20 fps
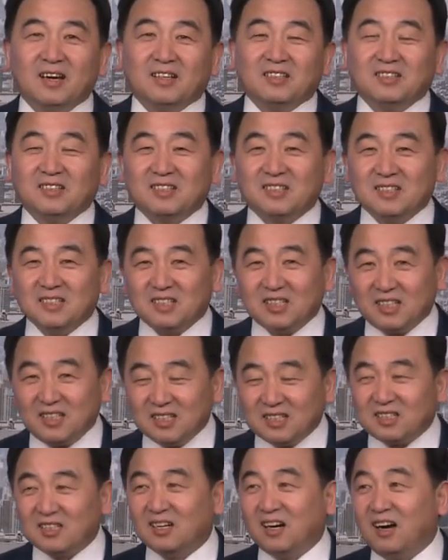自己一
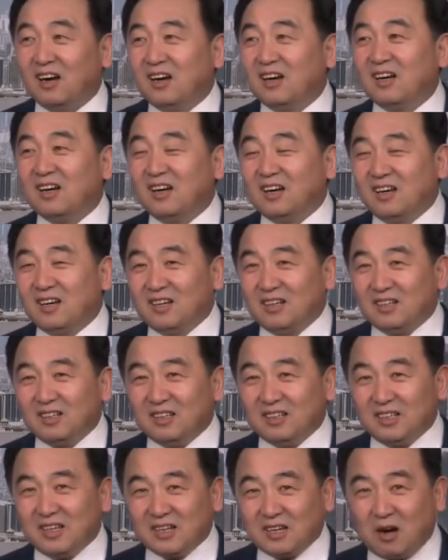测
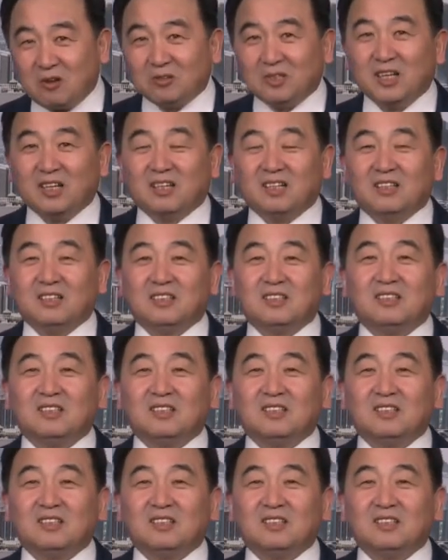也搞定了。